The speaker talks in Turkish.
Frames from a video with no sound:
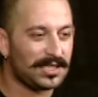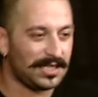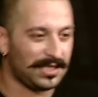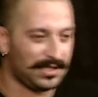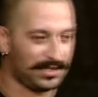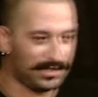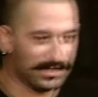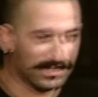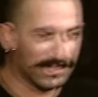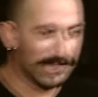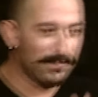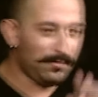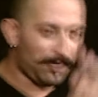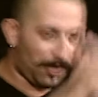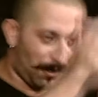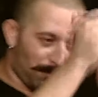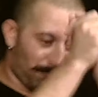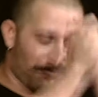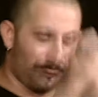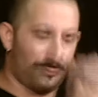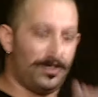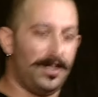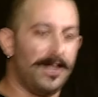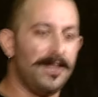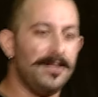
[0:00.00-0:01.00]
sık izleyip
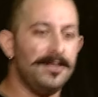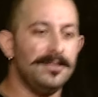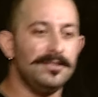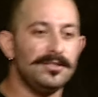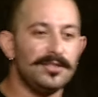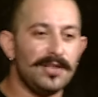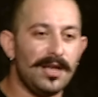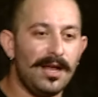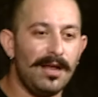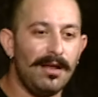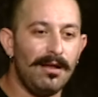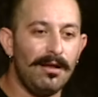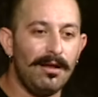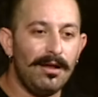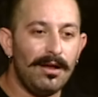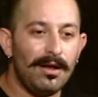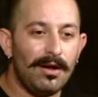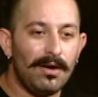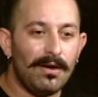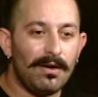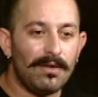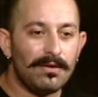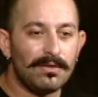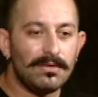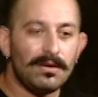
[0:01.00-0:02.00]
kabullenince
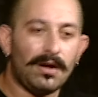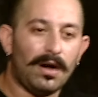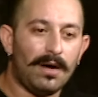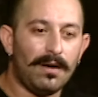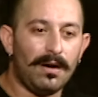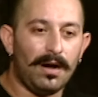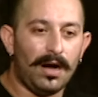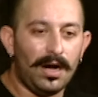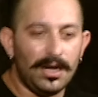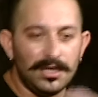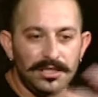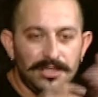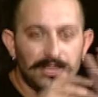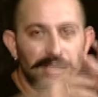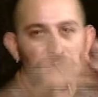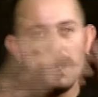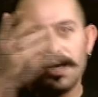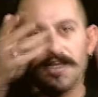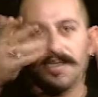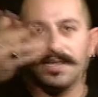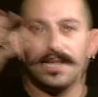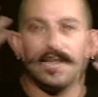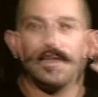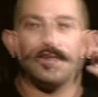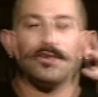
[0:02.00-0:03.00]

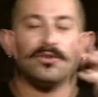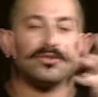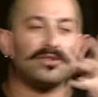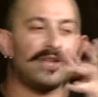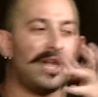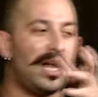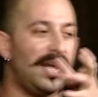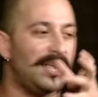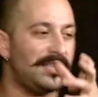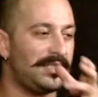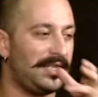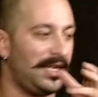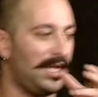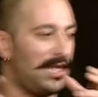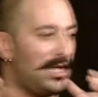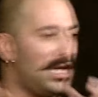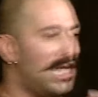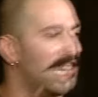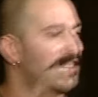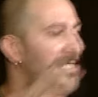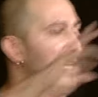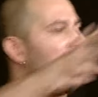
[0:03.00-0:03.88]
aşina geliyordu her şeye.